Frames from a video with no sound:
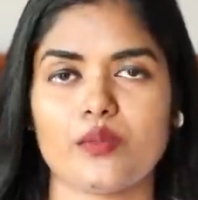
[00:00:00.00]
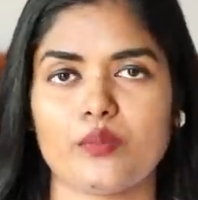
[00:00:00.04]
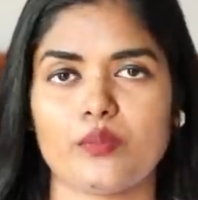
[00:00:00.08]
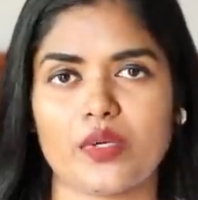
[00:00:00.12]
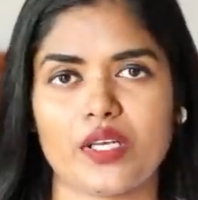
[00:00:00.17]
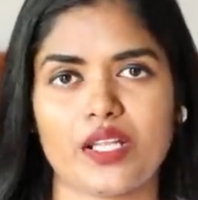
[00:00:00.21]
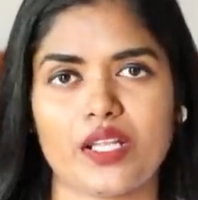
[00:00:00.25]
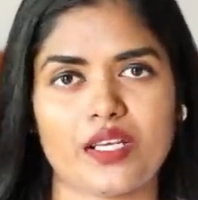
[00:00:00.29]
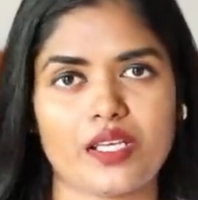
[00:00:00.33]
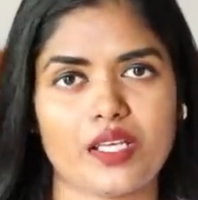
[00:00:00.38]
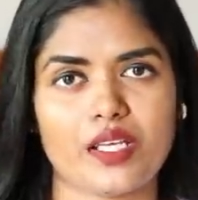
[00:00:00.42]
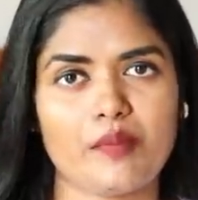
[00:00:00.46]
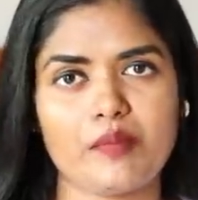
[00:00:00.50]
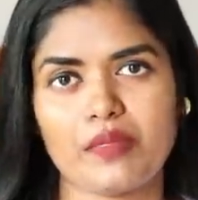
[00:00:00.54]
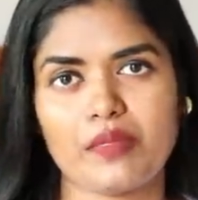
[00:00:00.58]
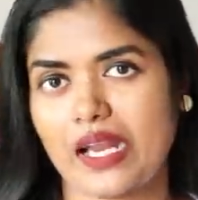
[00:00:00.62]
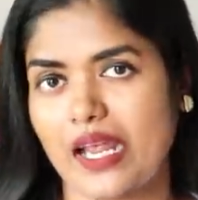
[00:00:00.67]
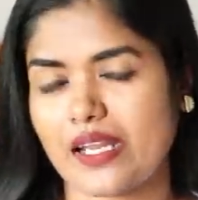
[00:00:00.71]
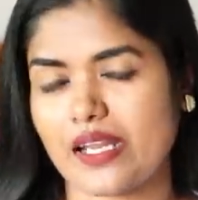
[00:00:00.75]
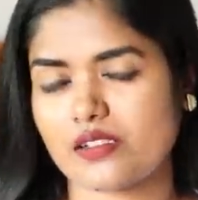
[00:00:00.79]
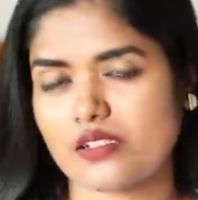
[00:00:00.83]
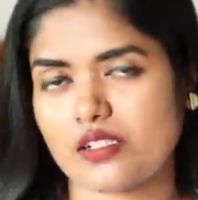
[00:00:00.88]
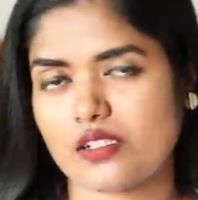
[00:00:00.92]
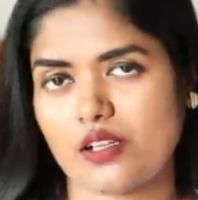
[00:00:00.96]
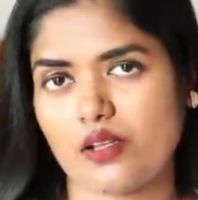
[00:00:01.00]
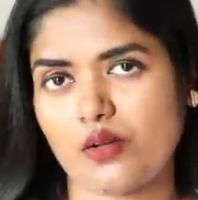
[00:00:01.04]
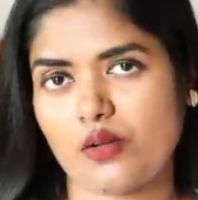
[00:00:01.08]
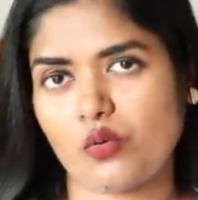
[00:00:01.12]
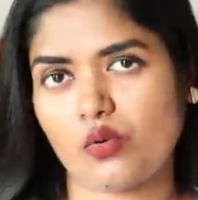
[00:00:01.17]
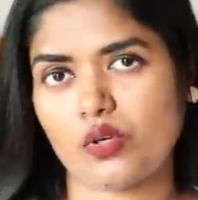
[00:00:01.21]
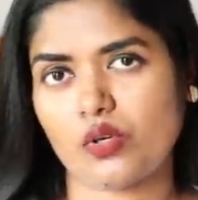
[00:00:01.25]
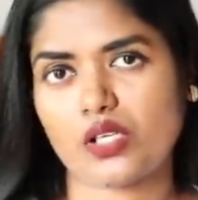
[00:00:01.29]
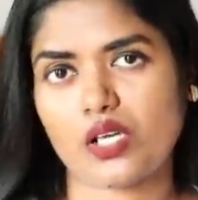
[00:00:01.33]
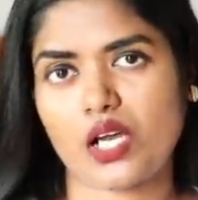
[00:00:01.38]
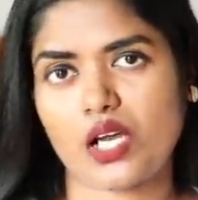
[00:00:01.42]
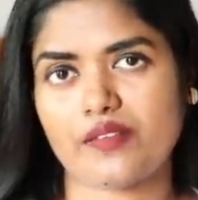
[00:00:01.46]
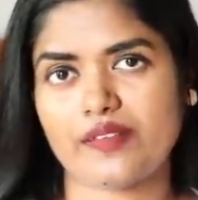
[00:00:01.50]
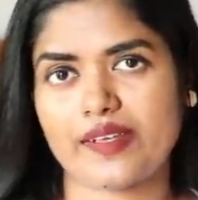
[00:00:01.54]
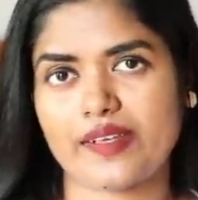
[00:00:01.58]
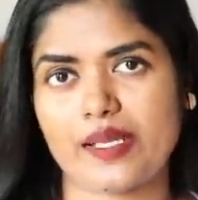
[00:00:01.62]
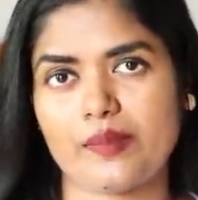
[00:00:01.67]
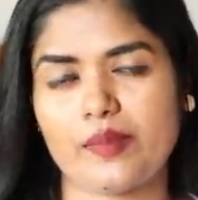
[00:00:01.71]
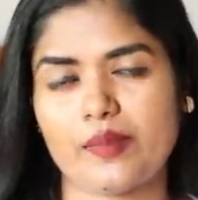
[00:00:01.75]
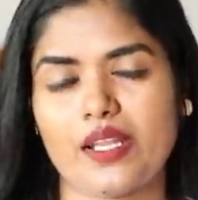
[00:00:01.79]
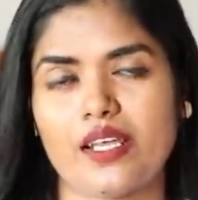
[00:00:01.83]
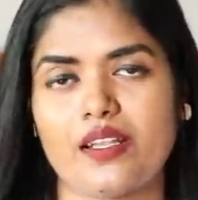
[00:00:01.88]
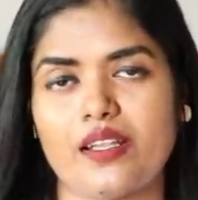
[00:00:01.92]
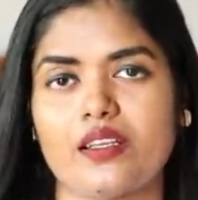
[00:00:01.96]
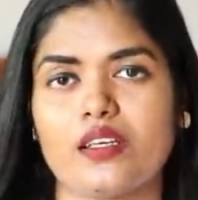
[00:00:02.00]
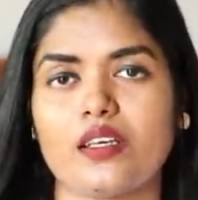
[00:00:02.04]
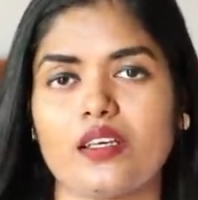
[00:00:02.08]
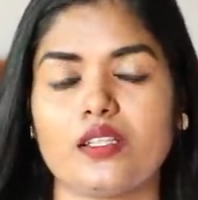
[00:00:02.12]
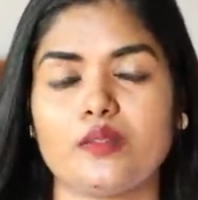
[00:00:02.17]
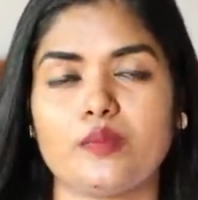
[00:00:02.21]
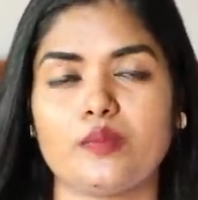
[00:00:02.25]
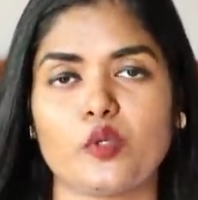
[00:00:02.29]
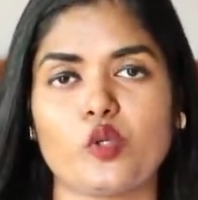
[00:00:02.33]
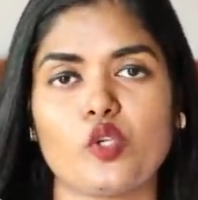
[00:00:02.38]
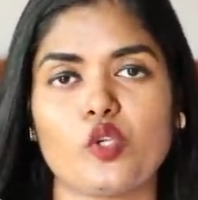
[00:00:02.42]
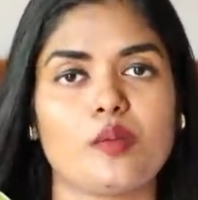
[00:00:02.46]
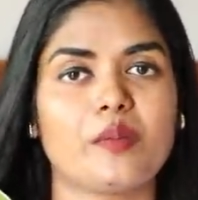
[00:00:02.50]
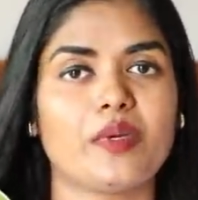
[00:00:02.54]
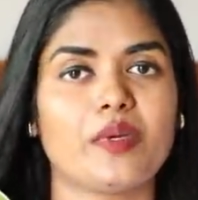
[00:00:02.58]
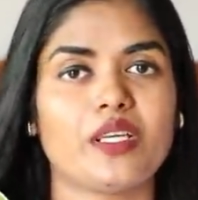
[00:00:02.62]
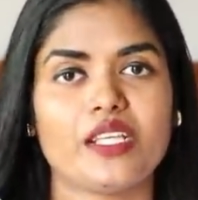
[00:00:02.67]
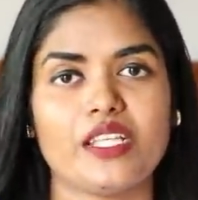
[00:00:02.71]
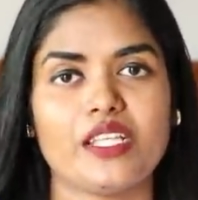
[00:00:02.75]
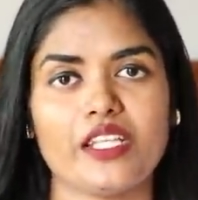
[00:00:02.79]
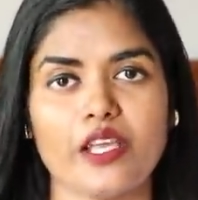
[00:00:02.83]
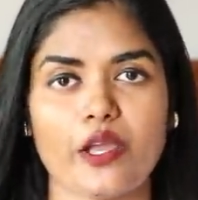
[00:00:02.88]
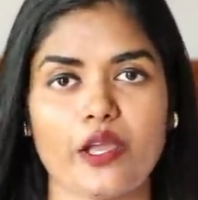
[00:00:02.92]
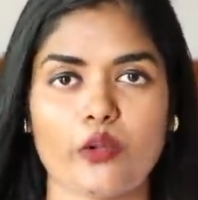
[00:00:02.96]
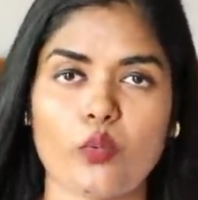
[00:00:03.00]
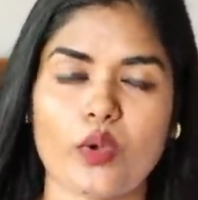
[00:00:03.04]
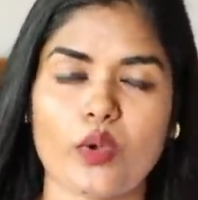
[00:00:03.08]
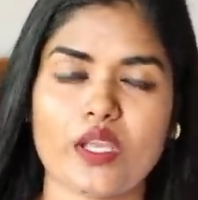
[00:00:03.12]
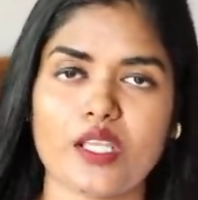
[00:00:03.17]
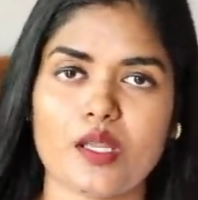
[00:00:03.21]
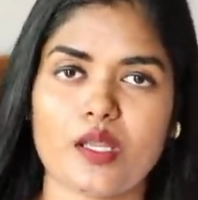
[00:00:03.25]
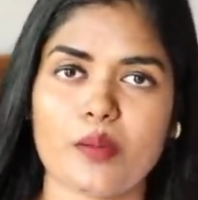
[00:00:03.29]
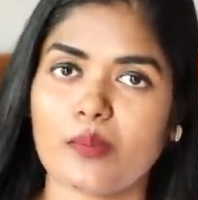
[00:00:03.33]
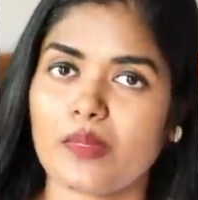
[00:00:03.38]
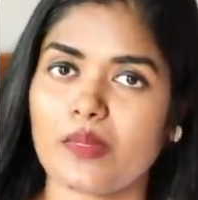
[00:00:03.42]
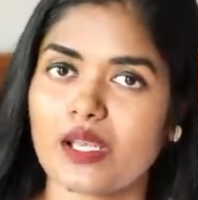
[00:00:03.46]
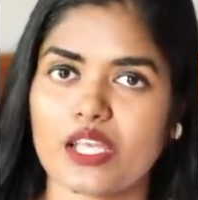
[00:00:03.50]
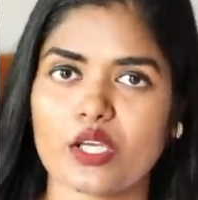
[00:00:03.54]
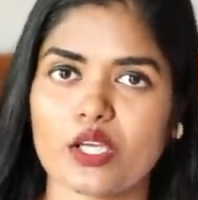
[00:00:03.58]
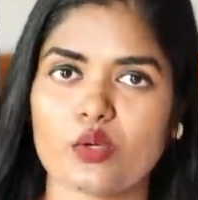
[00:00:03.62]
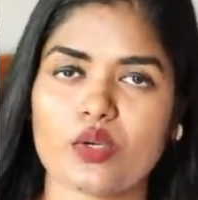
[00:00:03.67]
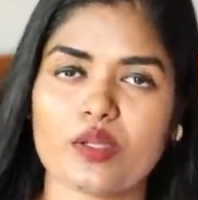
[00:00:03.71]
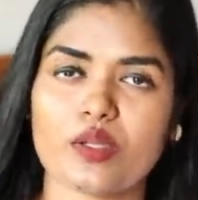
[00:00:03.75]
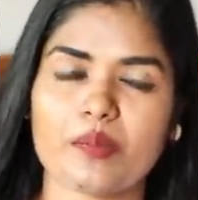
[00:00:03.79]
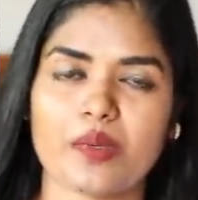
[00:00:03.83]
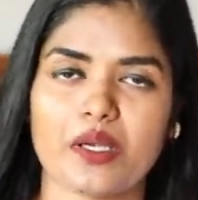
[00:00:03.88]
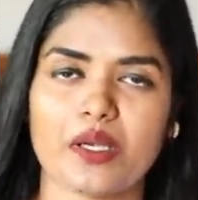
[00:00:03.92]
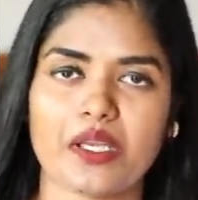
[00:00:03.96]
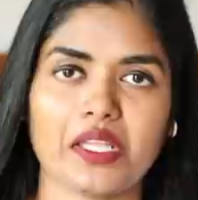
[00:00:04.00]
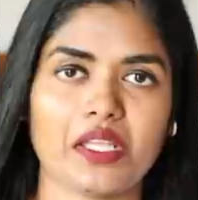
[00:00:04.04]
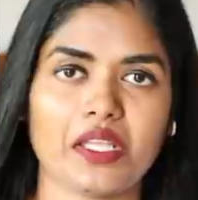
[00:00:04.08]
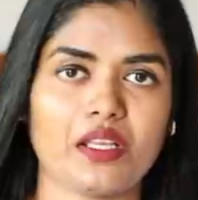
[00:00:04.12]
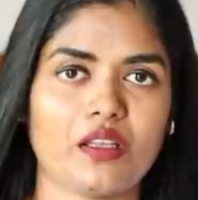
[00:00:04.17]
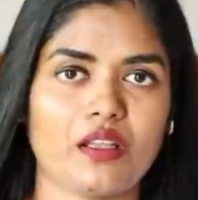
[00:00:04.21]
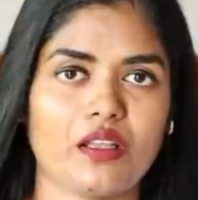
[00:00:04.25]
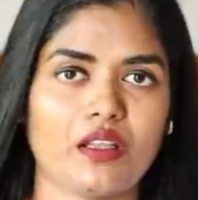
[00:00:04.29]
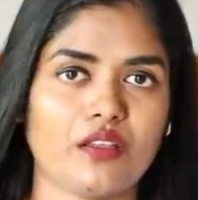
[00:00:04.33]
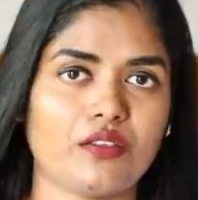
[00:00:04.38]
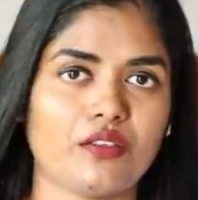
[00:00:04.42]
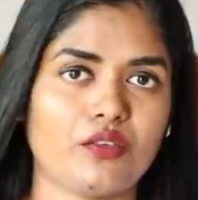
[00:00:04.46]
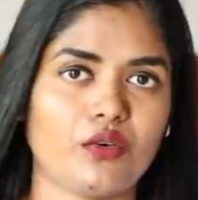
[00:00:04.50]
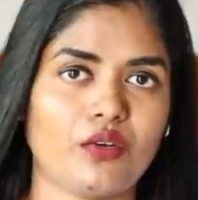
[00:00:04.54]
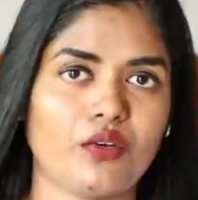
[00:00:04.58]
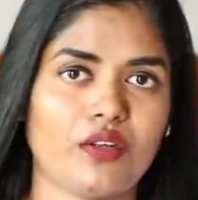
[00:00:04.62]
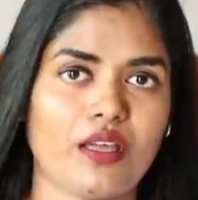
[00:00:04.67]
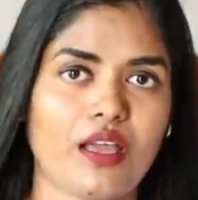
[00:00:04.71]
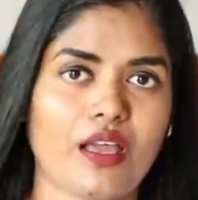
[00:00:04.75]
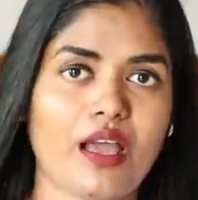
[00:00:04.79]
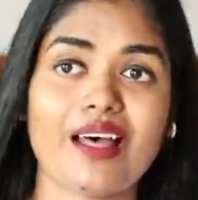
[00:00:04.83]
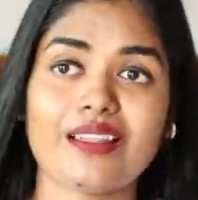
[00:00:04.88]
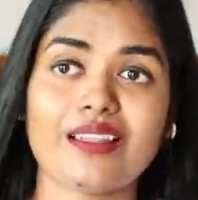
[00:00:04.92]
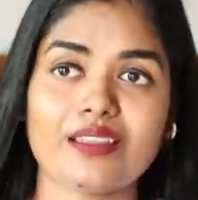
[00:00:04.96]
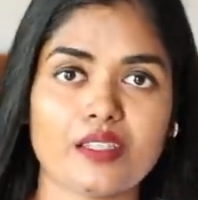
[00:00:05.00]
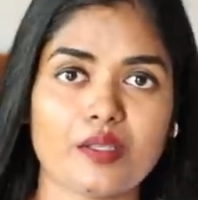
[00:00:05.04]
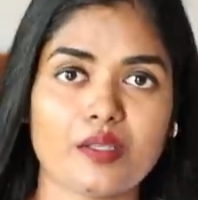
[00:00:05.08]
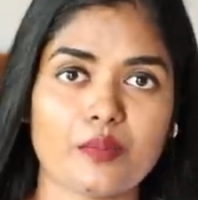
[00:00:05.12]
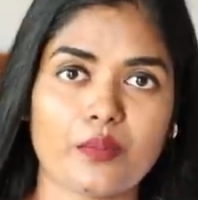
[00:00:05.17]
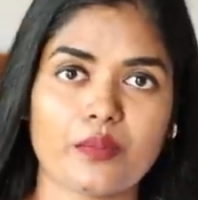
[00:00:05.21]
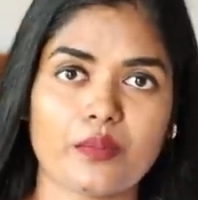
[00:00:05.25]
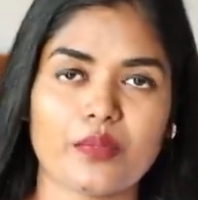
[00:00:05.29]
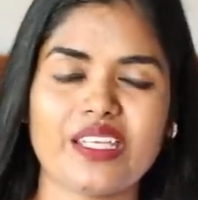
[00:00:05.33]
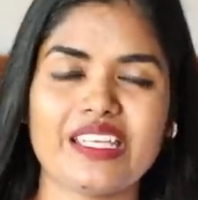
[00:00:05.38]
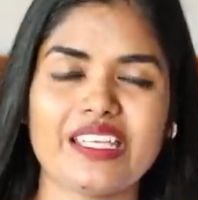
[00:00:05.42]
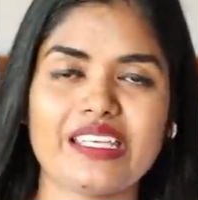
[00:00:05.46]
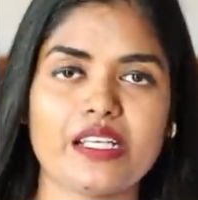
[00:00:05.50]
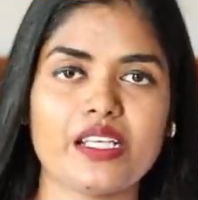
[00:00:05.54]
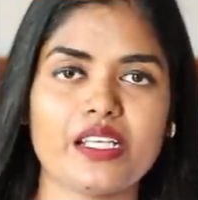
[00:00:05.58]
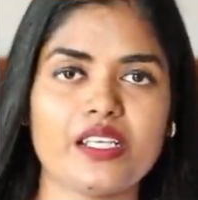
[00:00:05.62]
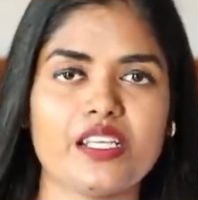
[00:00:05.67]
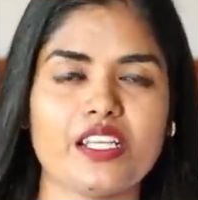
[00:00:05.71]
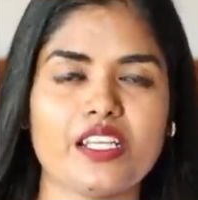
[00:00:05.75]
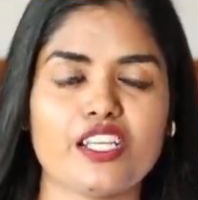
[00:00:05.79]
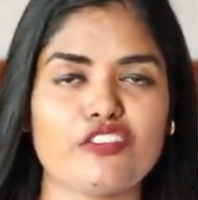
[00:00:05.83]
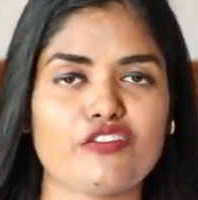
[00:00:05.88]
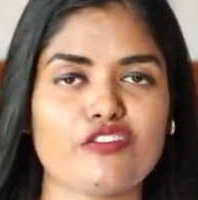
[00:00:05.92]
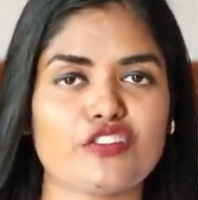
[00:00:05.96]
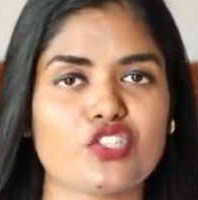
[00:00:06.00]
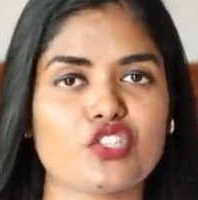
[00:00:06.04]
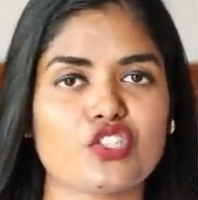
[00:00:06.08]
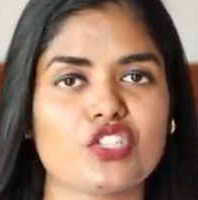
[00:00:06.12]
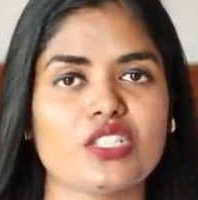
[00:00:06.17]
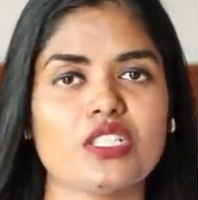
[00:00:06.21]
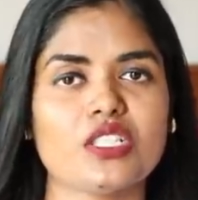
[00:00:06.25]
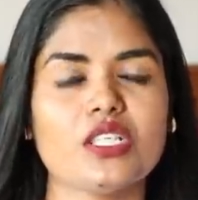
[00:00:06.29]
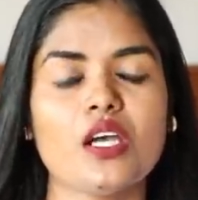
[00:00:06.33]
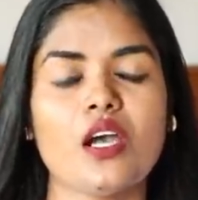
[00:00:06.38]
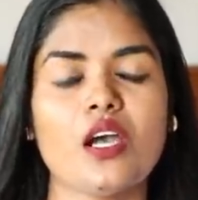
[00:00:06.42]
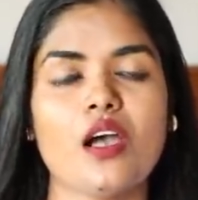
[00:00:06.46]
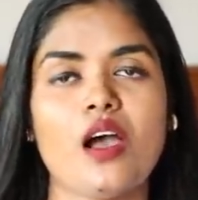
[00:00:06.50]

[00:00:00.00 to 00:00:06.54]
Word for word: இப்போ நிறைய பிராண்ட்ஸ்லாம் உங்களுக்கு அவைலபிளாக இருக்குது அது மட்டும் இல்லாமல் டிஐஒய் நம்மளே கூட பண்ணிக்கலாம் அதோட அந்த இன்க்ரீடியண்ட் வச்சு